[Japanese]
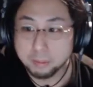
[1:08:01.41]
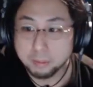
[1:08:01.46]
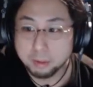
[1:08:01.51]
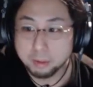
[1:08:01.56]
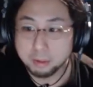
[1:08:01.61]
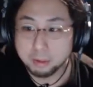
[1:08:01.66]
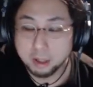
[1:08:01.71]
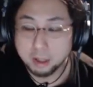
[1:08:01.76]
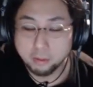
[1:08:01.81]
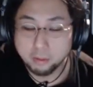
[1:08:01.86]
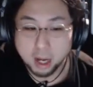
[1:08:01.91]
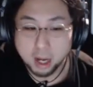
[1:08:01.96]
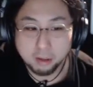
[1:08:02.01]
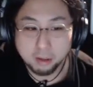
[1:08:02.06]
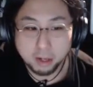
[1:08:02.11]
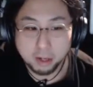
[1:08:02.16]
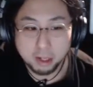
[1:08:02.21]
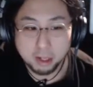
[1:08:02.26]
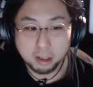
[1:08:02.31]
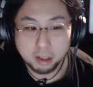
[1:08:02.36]
いや、わらわら
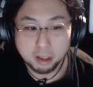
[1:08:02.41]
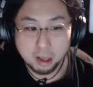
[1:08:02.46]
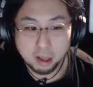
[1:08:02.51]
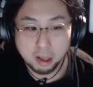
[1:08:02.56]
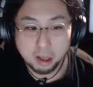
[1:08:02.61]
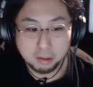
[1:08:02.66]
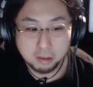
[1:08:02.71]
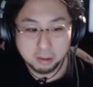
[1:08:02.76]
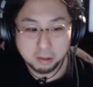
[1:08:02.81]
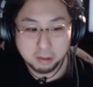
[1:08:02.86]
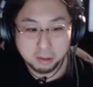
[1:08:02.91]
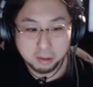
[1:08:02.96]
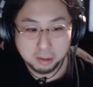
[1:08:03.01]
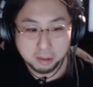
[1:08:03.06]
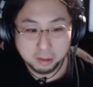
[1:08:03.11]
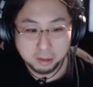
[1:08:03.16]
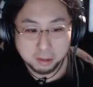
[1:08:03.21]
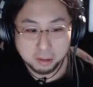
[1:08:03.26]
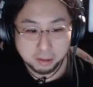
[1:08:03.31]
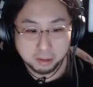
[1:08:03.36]
じゃねえよ。
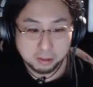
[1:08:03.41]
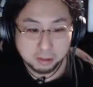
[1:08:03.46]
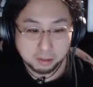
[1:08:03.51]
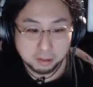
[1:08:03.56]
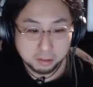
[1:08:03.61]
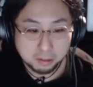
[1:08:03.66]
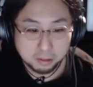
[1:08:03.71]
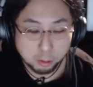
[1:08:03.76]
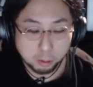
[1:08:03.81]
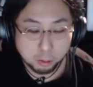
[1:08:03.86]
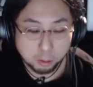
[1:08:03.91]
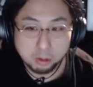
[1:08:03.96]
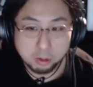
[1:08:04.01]
ほんとだ